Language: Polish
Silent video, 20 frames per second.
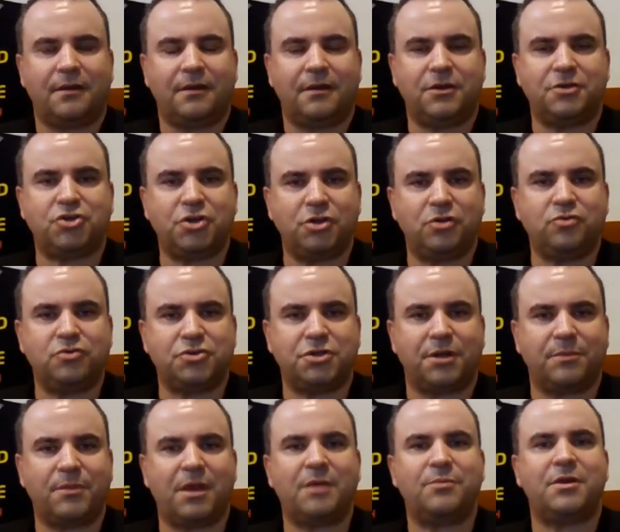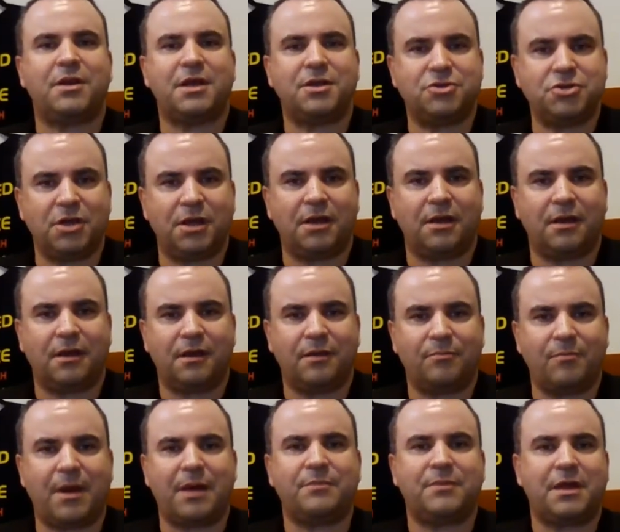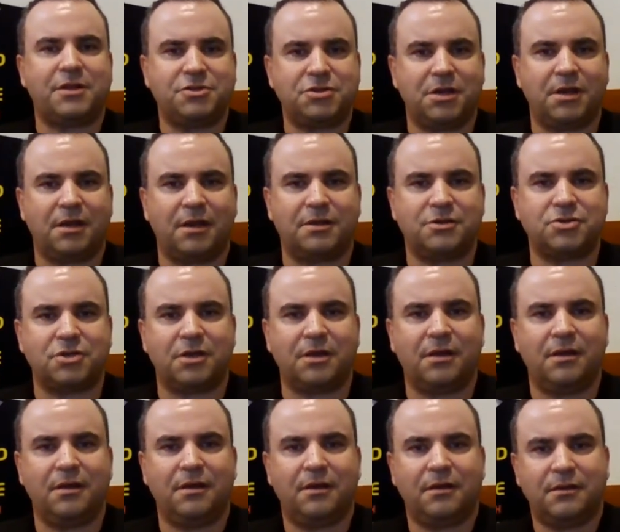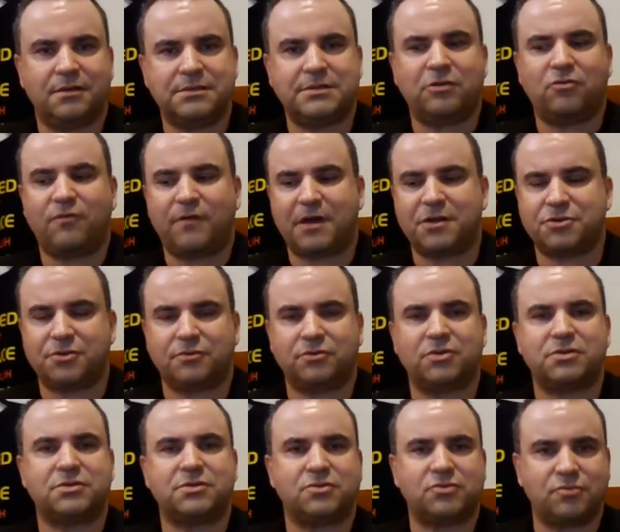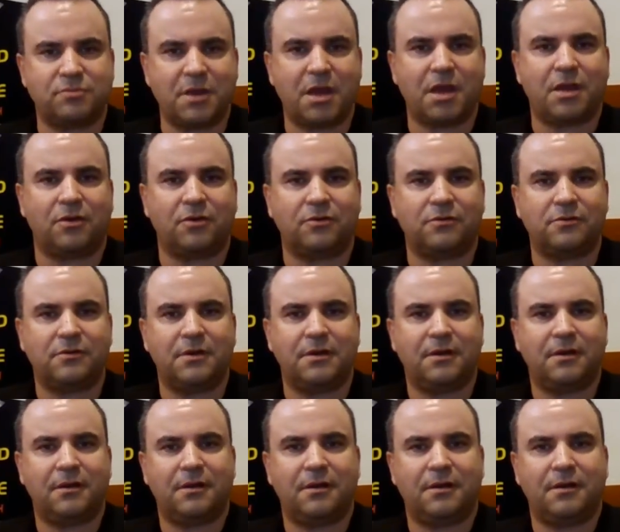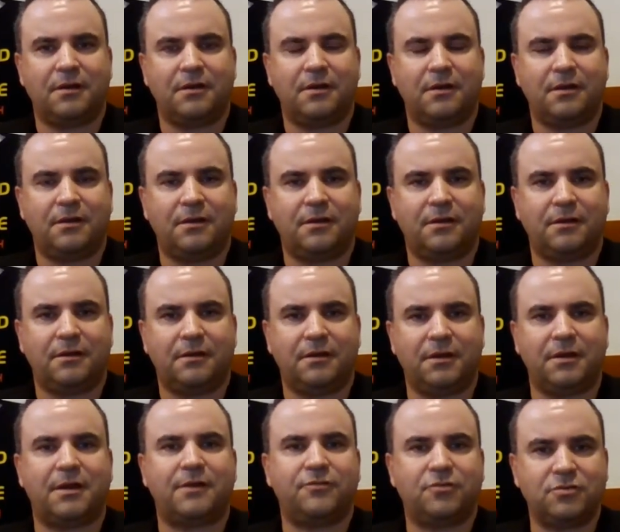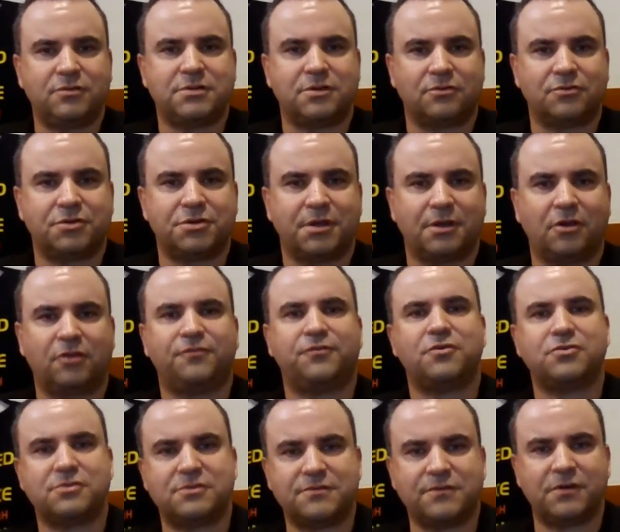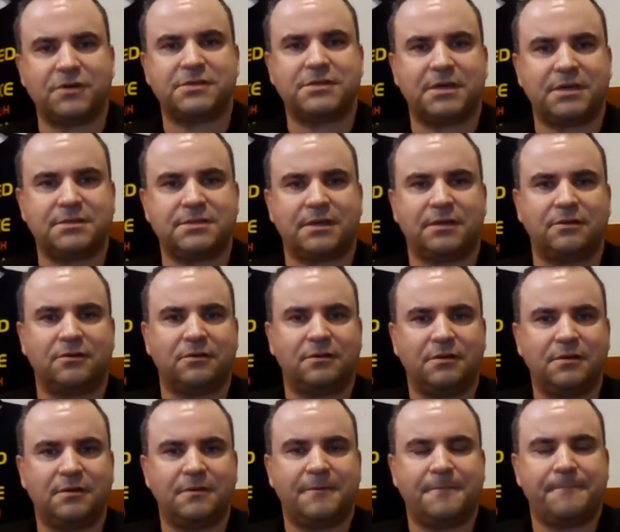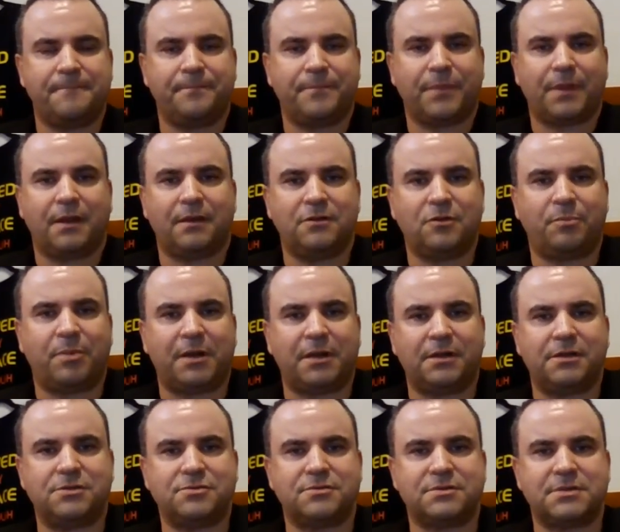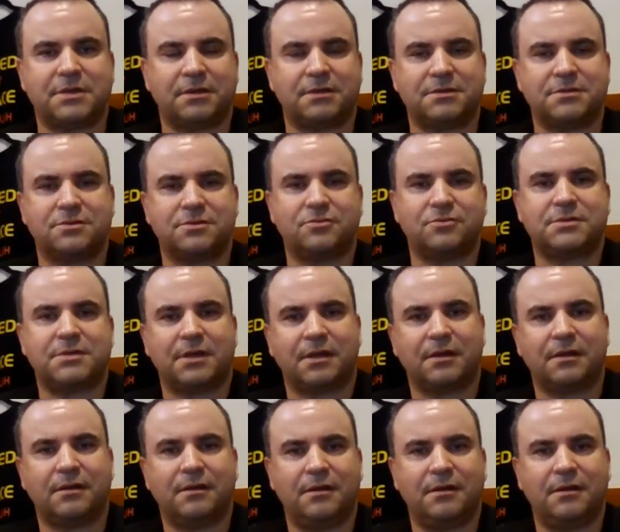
I ci ludzie, miejmy nadzieję, mam nadzieję, że zauważą to, zrozumieją i nawrócą się, otworzą swoje serca do, do Pana Jezusa Chrystusa.